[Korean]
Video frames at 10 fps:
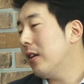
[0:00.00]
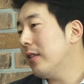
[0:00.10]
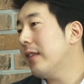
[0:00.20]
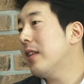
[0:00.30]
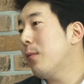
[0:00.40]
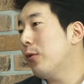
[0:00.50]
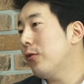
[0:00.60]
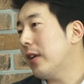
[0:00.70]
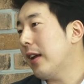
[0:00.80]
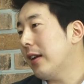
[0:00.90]
어, 테스트해 볼 수
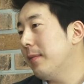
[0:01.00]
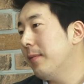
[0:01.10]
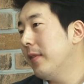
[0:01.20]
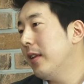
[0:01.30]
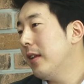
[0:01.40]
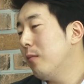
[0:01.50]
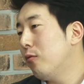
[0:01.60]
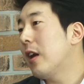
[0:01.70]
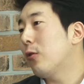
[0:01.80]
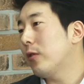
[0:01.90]
있게끔 음.
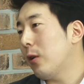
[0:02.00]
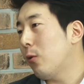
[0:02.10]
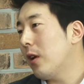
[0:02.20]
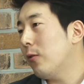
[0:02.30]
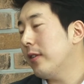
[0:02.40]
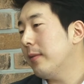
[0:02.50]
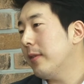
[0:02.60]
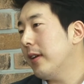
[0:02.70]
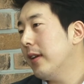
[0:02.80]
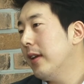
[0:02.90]
무상으로 제공을 하고
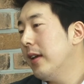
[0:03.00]
있습니다. 음.